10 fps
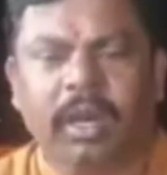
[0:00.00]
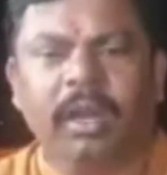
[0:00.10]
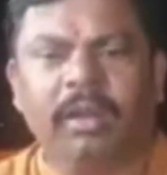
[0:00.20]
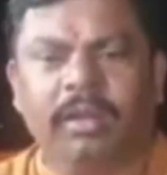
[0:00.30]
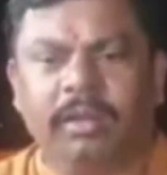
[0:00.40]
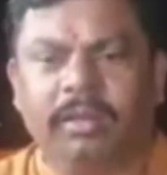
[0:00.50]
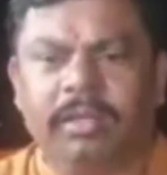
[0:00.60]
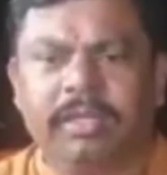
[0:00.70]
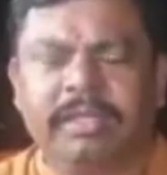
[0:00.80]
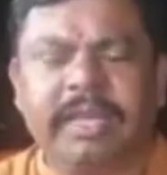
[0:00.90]
कल
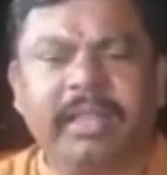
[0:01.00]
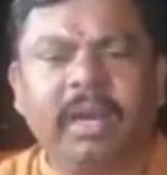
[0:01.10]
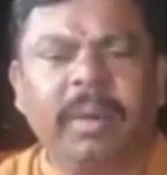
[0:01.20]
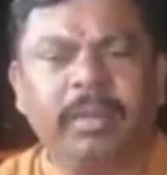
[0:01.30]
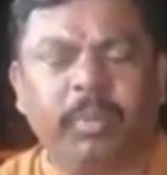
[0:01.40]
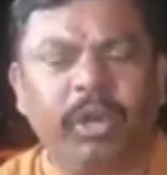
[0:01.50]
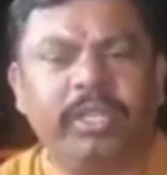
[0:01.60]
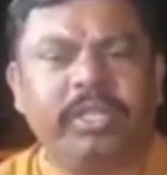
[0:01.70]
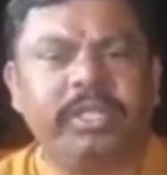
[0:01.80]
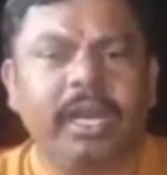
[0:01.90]
सैदाबाद
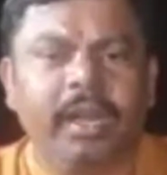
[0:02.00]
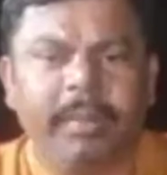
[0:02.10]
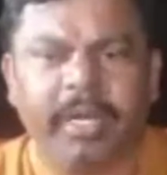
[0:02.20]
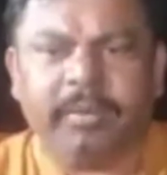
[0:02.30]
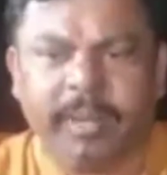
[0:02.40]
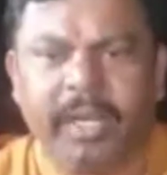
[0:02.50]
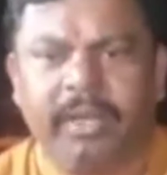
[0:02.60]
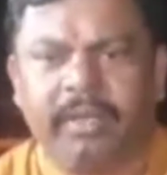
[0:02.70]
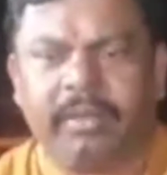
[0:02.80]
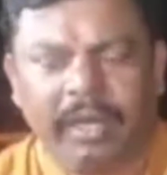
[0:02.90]
पुलिस स्टेशन लिमिट
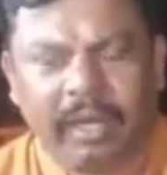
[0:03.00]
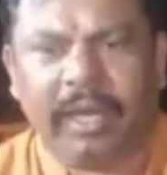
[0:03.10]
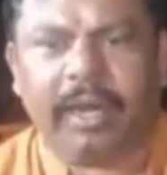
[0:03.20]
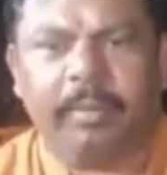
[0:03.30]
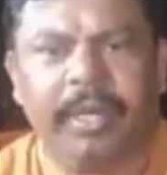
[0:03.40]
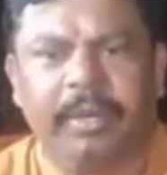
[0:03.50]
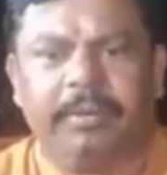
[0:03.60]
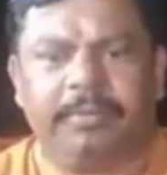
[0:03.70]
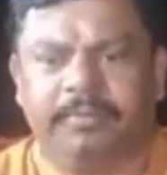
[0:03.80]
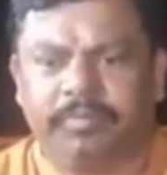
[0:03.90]
में तेलंगाना
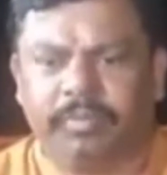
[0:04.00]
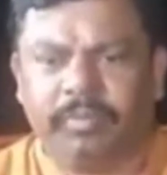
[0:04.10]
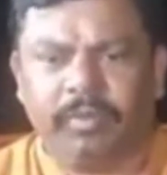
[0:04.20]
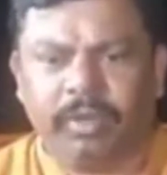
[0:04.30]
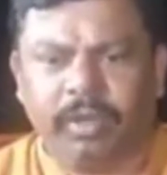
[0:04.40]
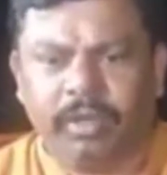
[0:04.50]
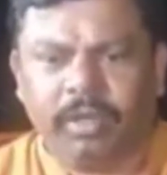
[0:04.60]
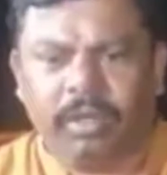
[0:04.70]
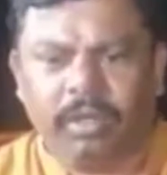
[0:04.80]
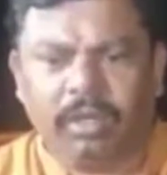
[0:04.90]

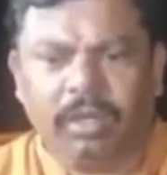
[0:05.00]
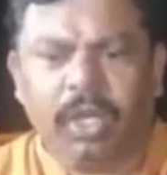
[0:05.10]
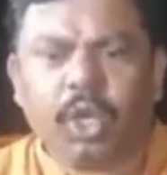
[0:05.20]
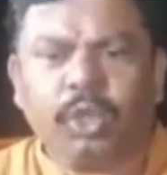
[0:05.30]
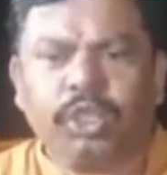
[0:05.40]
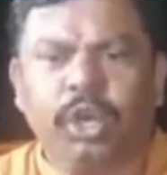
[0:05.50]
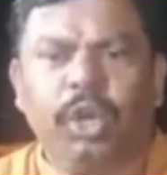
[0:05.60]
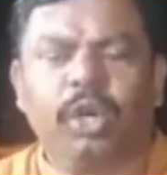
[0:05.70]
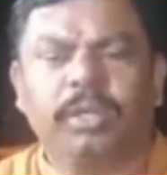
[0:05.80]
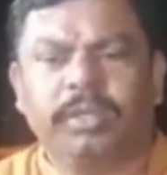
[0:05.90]
में कुछ
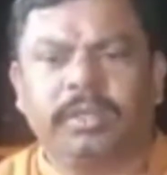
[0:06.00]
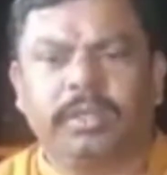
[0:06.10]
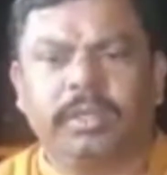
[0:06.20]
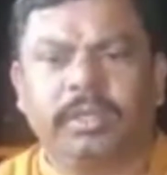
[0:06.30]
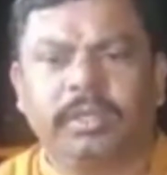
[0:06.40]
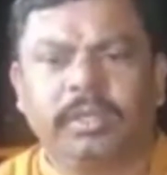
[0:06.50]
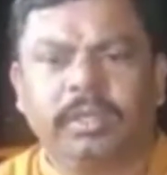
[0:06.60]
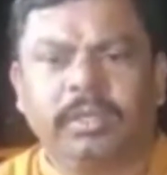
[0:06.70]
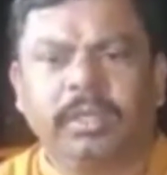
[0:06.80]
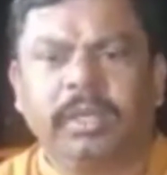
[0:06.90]
लोग
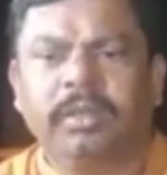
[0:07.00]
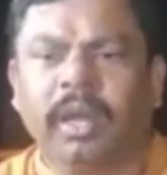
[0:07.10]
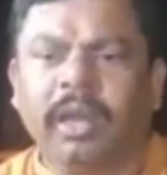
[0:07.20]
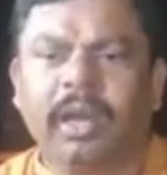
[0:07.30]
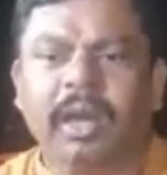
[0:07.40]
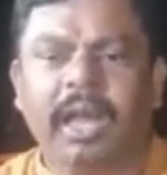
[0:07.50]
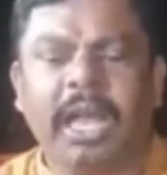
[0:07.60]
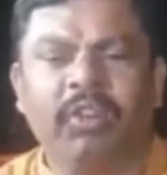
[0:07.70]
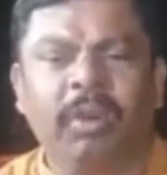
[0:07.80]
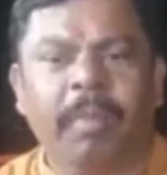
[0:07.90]
तेलंगाना
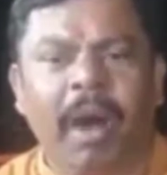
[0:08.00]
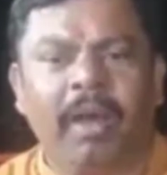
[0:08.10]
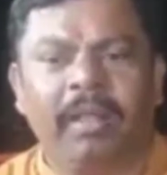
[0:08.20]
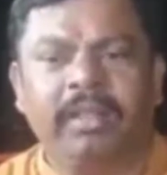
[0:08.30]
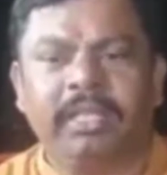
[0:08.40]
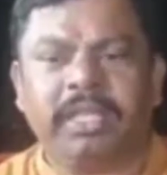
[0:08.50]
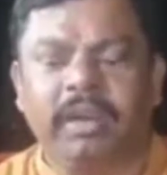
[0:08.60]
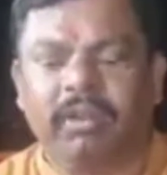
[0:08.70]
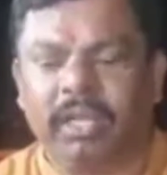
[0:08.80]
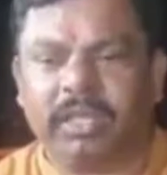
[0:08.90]
एवं भारत देश
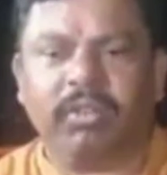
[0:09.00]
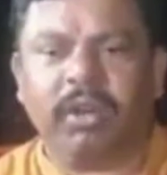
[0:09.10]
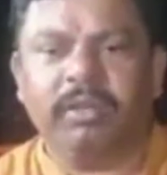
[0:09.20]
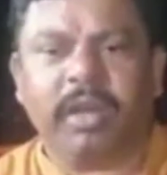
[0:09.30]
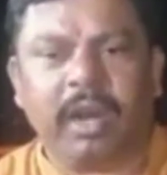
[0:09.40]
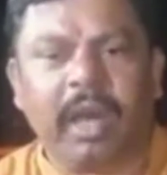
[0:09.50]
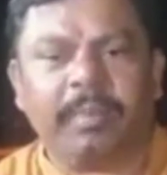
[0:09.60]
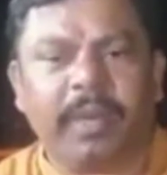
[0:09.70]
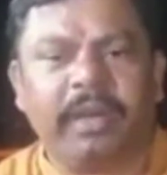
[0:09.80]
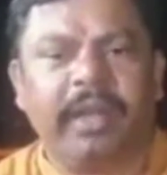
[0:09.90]
का वातावरण
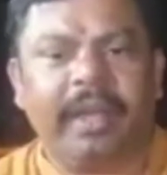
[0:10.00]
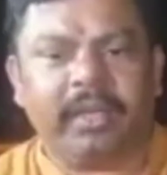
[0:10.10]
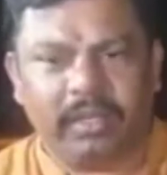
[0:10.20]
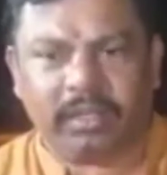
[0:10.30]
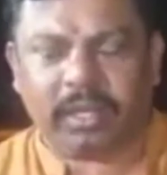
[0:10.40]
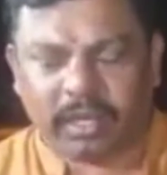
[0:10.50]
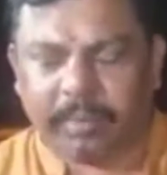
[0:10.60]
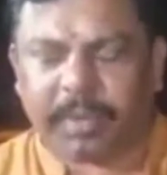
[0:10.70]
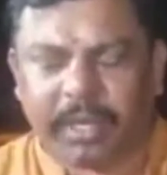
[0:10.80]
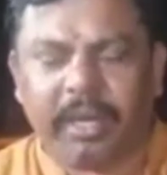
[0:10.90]
खराब करना एक
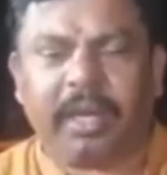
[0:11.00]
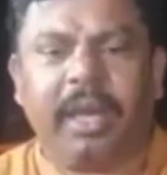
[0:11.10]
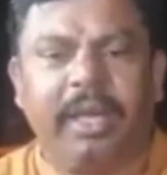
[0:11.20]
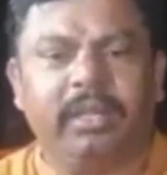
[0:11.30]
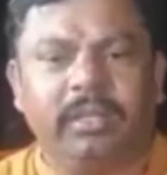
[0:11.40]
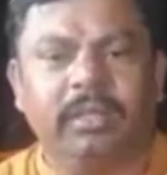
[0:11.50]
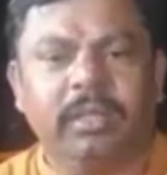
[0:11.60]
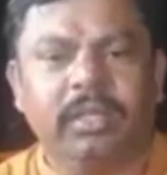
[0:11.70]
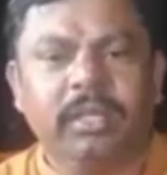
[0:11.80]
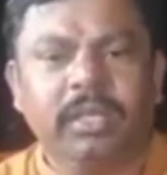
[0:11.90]
खराब करने का एक
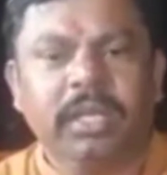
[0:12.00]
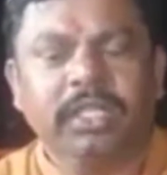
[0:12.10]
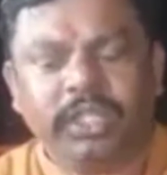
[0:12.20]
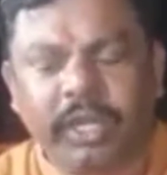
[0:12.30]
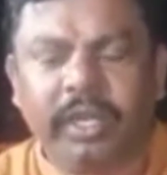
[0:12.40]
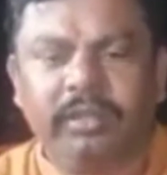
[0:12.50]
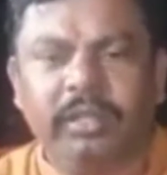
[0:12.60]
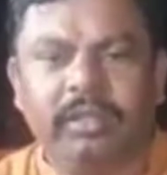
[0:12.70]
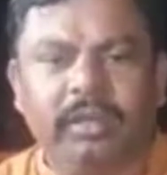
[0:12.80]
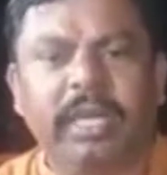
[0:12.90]

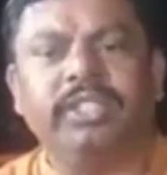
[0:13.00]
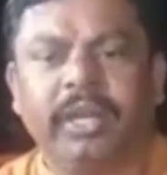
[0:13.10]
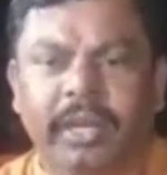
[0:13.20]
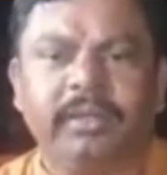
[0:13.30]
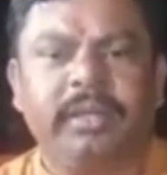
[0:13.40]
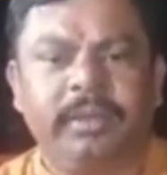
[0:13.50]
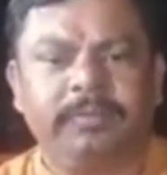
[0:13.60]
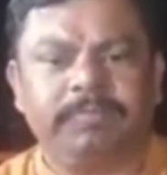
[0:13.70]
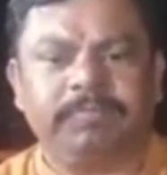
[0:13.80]
षड्यंत्र रच रहे थे